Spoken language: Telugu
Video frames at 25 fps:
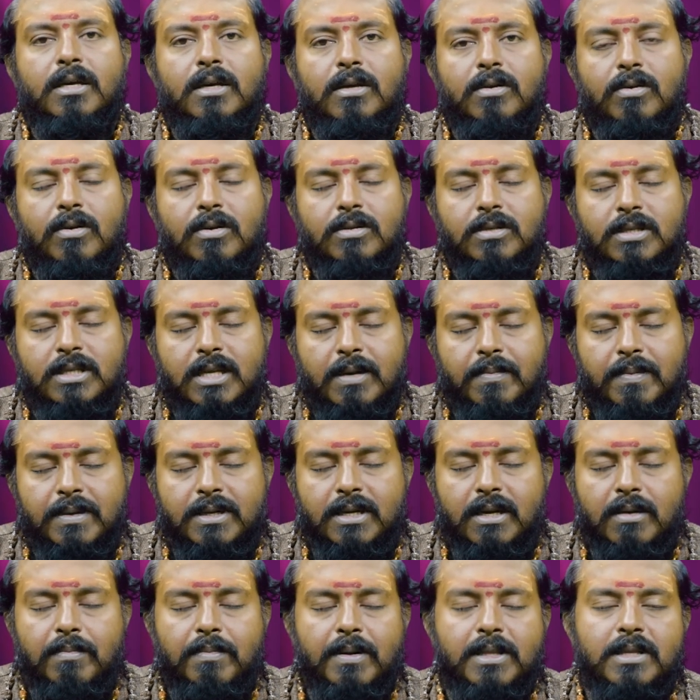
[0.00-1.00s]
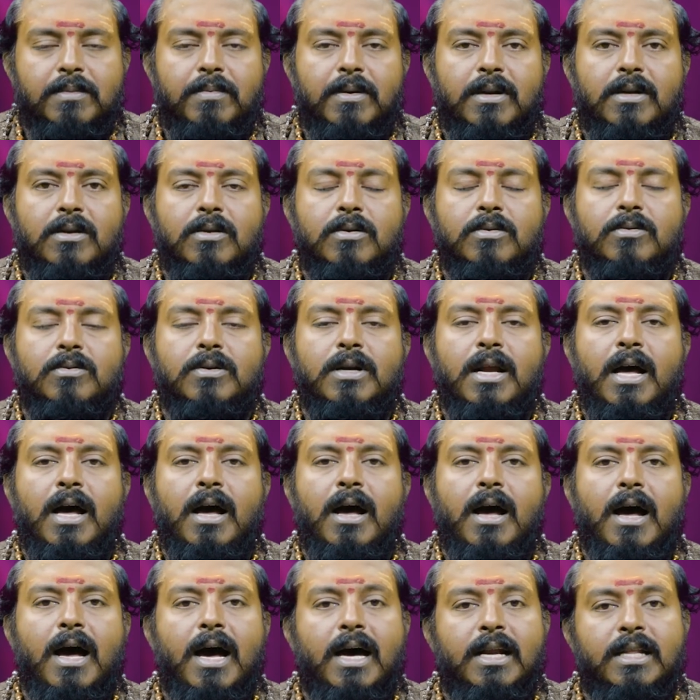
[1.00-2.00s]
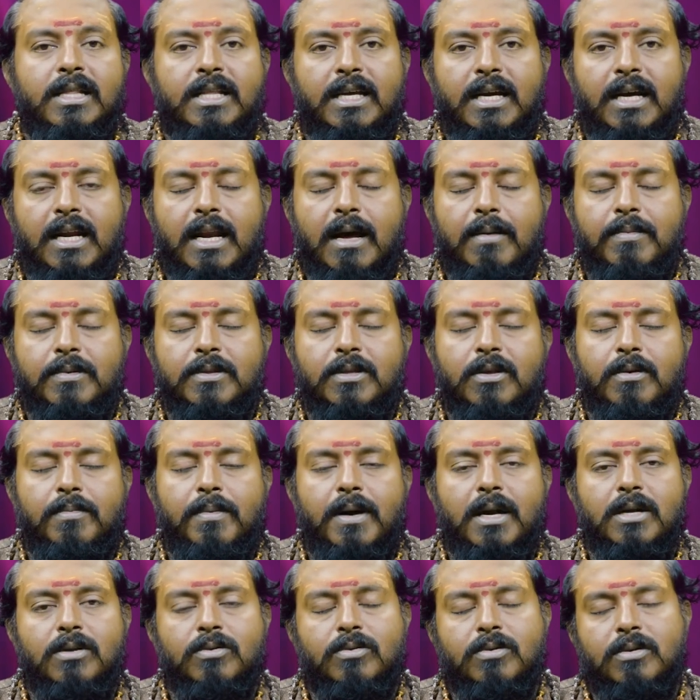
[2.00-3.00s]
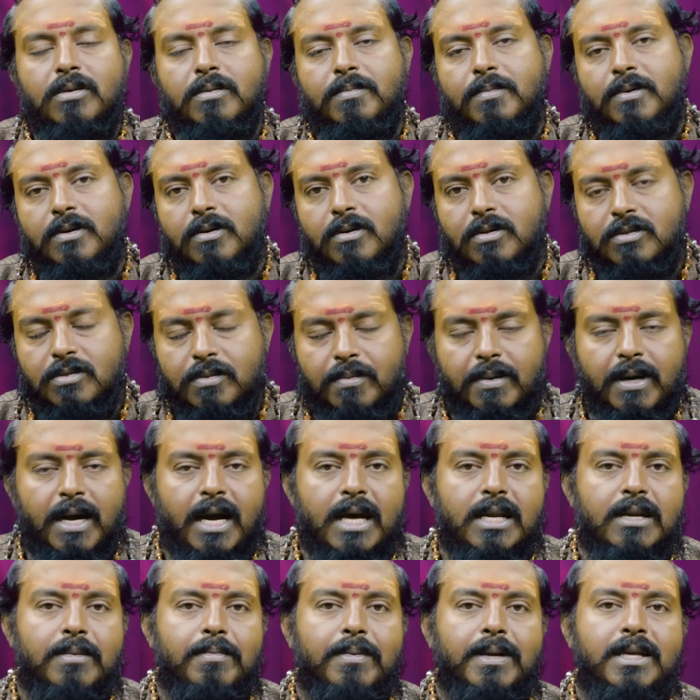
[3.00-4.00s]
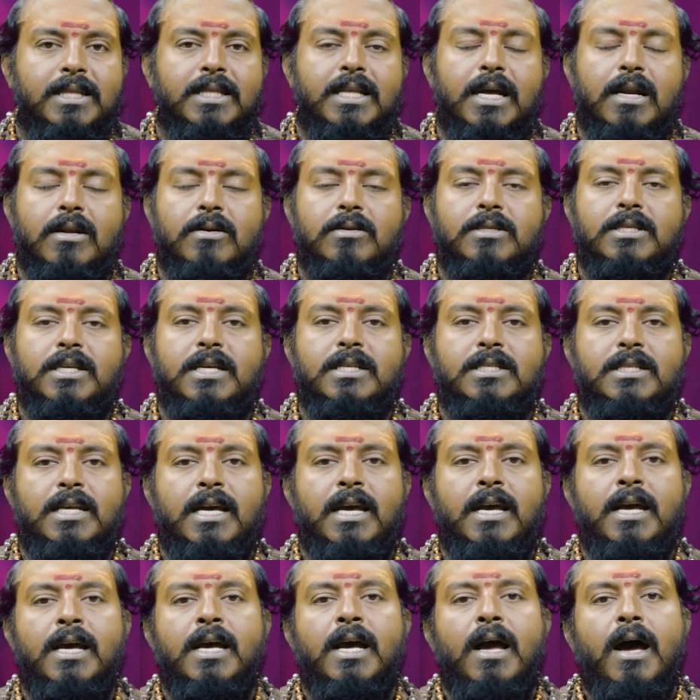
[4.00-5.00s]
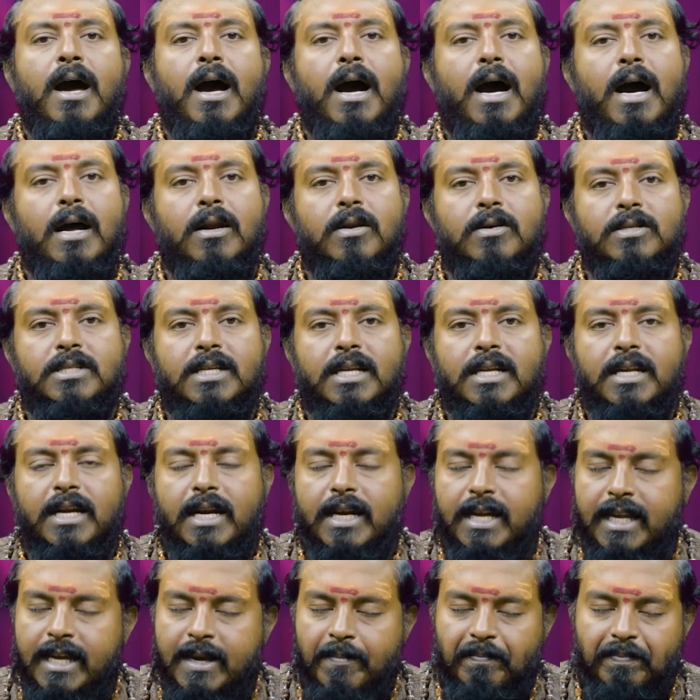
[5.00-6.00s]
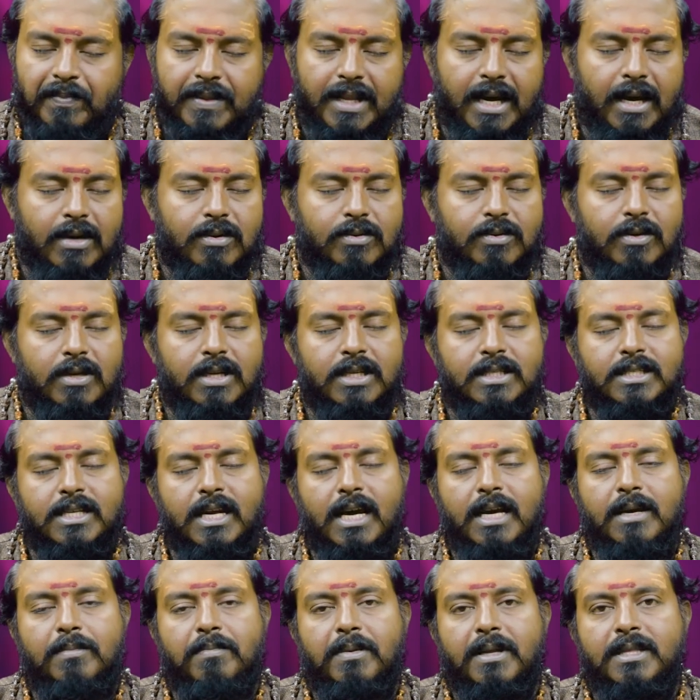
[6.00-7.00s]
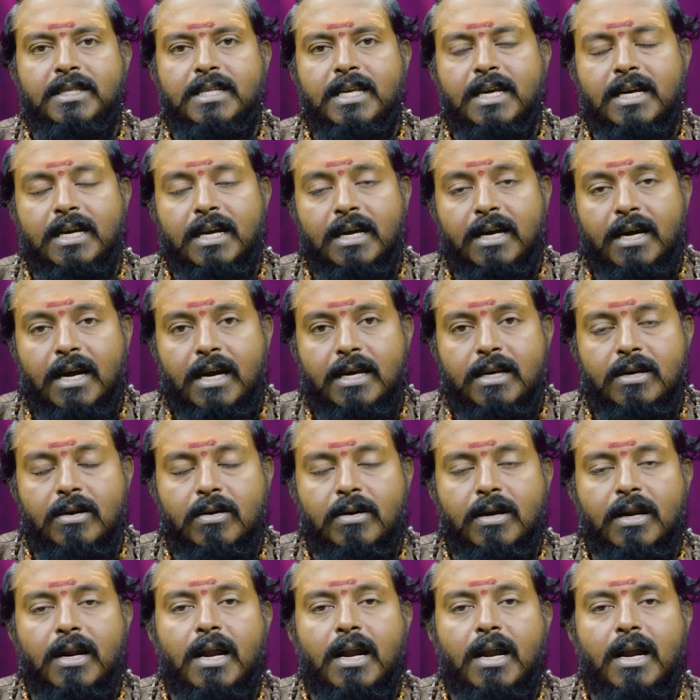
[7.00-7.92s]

ఈరోజు చేపట్టిన ప్రతి పనిలో కూడా ఆర్థిక లాభంతో పాటు కుటుంబంలో శుభకార్య ప్రయత్నాలకు చేసే ఆలోచనలన్నీ అనుకూలిస్తాయి ప్రత్యేకంగా ఈ యొక్క